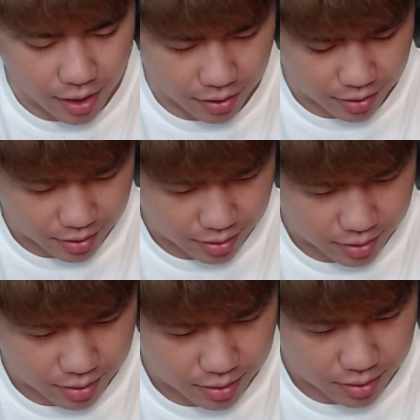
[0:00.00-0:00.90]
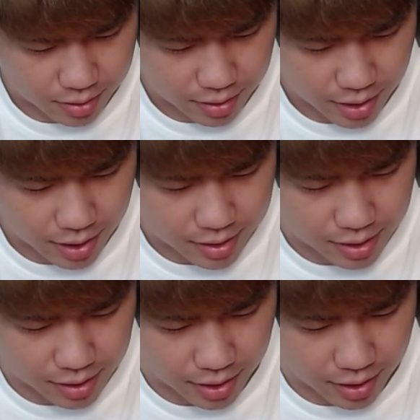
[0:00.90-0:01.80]
ある。
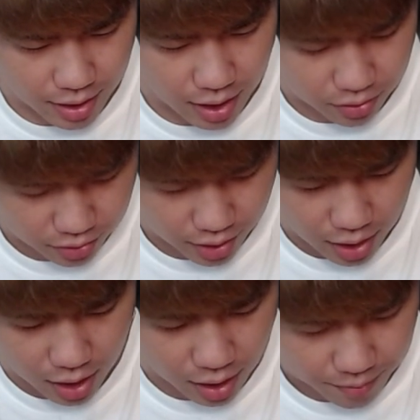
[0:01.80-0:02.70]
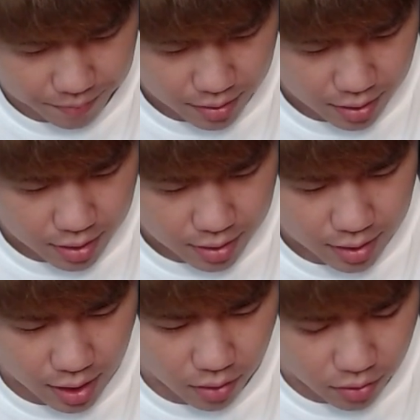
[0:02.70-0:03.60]
エリクサー的に、あ、トルネか。
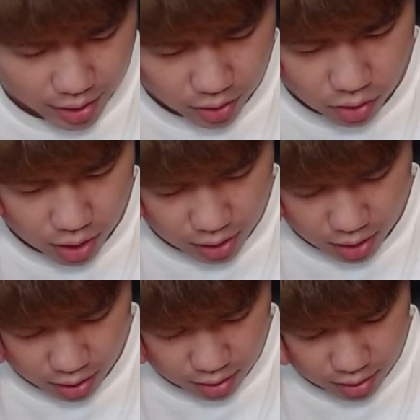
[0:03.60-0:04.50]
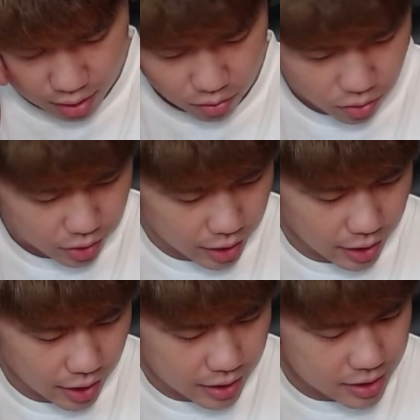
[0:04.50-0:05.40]
ならこれ行こうかな。なんかゴルナイ
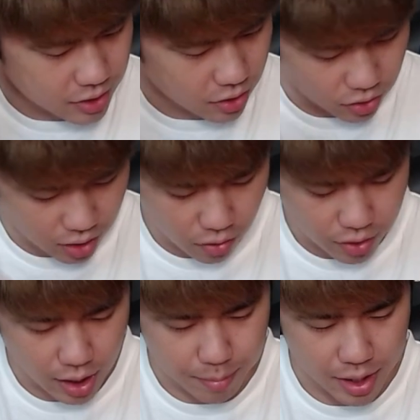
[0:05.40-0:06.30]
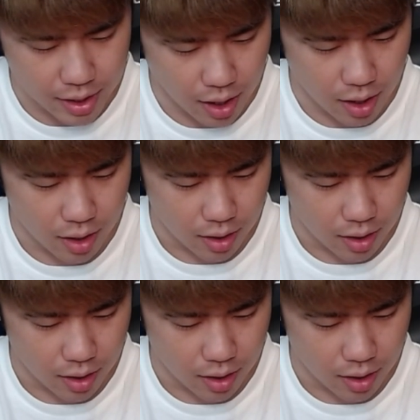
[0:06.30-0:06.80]
ないですよの顔には見えた。